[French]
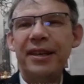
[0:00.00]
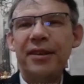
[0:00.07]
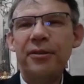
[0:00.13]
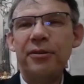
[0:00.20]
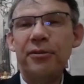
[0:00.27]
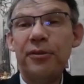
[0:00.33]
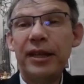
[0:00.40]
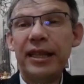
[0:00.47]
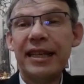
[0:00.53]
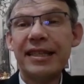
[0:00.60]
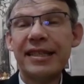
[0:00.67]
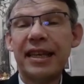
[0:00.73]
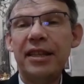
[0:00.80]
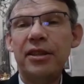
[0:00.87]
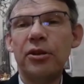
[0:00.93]
une fête
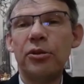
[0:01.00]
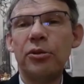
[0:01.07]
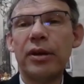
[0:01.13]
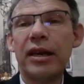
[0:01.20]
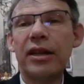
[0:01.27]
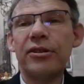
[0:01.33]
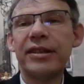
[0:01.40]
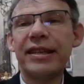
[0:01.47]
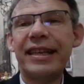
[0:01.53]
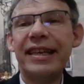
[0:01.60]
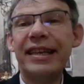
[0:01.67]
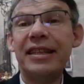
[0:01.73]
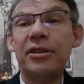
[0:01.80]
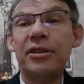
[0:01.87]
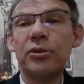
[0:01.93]
inscrite dans nos
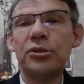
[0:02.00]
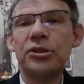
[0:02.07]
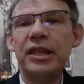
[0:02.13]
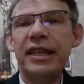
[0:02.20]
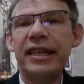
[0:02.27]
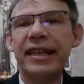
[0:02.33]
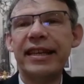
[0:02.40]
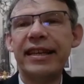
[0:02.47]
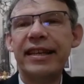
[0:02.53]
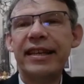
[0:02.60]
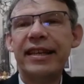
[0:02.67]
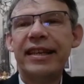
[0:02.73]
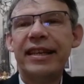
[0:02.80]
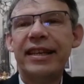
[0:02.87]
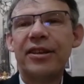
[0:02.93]
calendriers liturgiques
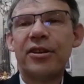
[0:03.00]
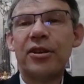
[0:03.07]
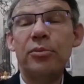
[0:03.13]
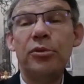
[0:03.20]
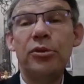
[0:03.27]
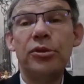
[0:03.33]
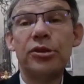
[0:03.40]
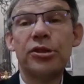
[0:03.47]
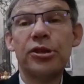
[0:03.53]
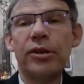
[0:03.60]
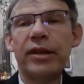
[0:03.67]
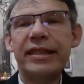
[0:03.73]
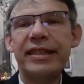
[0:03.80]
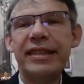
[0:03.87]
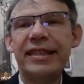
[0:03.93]
comme une
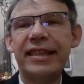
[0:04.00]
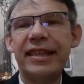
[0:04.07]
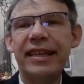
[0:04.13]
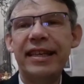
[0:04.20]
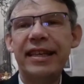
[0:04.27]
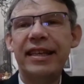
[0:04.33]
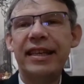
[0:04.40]
solennité,